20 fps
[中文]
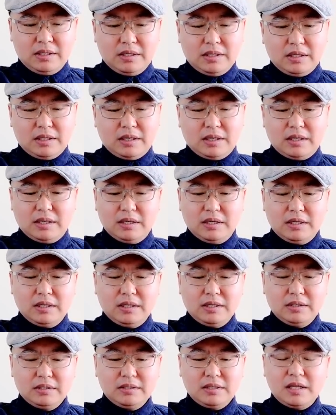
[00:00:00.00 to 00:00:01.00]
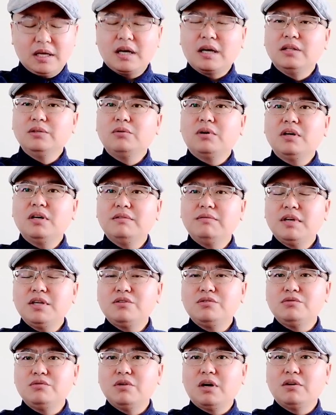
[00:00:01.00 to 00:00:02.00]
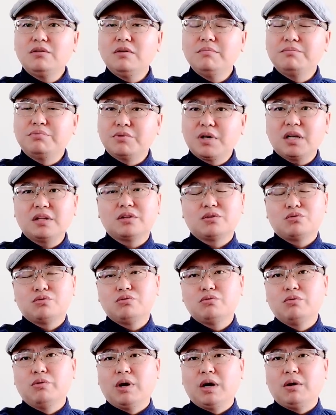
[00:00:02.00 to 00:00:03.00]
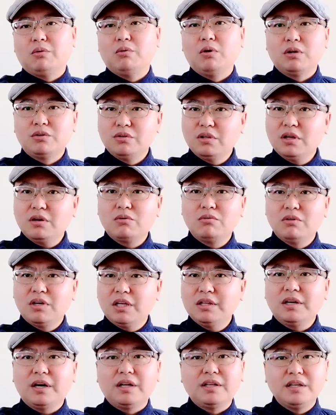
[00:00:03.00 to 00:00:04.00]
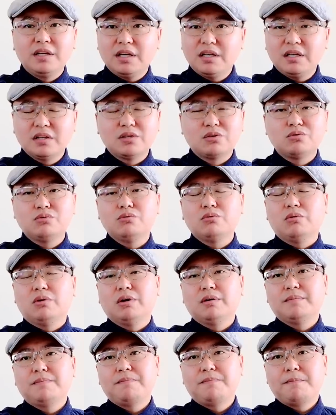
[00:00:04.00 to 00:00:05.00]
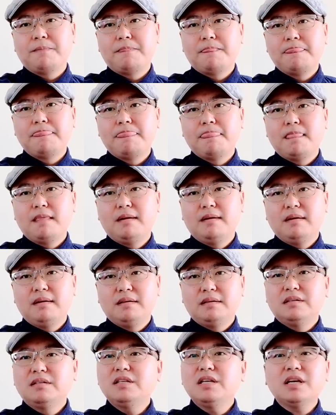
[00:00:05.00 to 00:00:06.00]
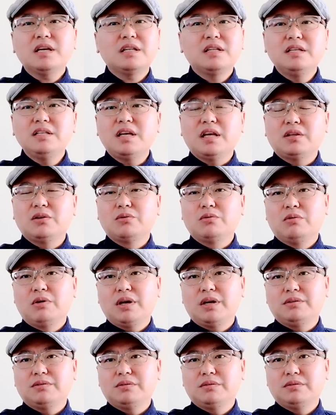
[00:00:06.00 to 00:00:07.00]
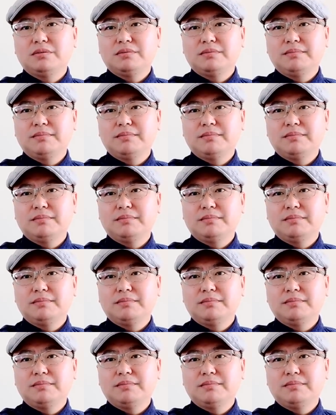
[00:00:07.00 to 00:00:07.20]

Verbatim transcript: 哎呀，现在很多人认为许章润不让他出国，我觉得共产党应该让他出国，直接给他撵到国外去，